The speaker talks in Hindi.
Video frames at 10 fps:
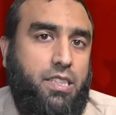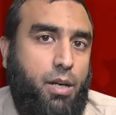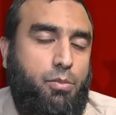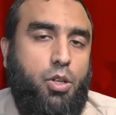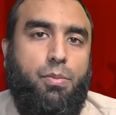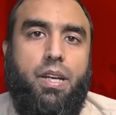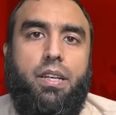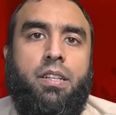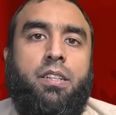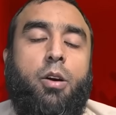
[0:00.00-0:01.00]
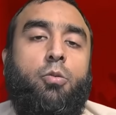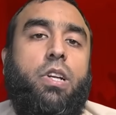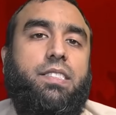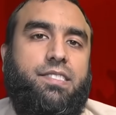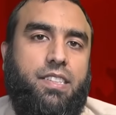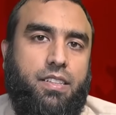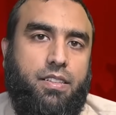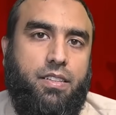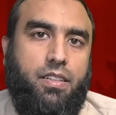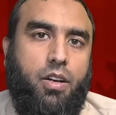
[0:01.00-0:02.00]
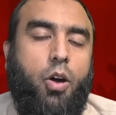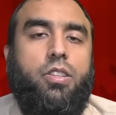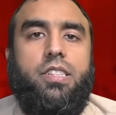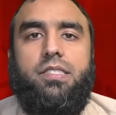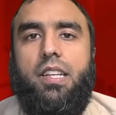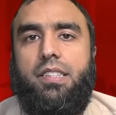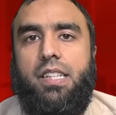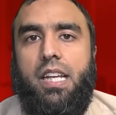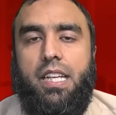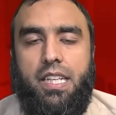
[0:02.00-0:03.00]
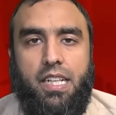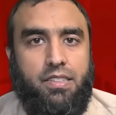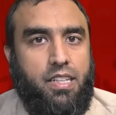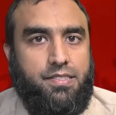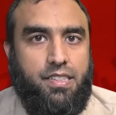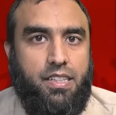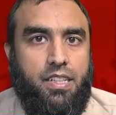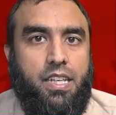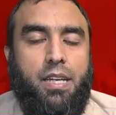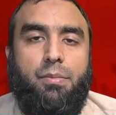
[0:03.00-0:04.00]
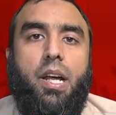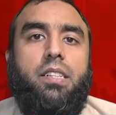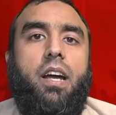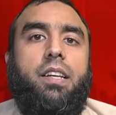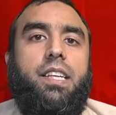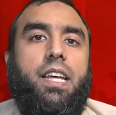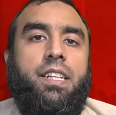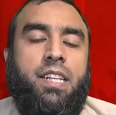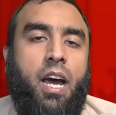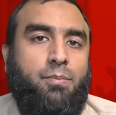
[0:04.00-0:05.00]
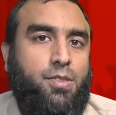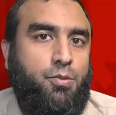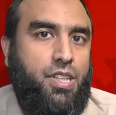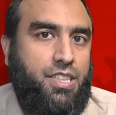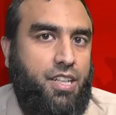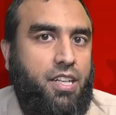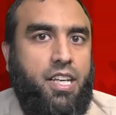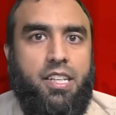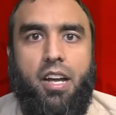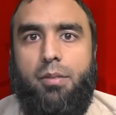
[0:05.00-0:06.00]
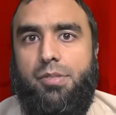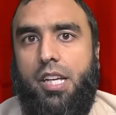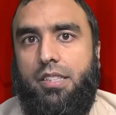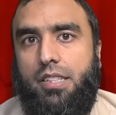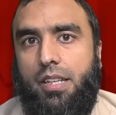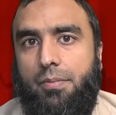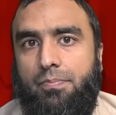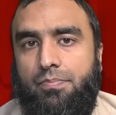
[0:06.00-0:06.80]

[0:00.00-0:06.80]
कमरों में रौनत से ऑर्डर्स देते हैं लेकिन अंदर से इमरान खान के नाम से उनकी टांगें काम जाती हैं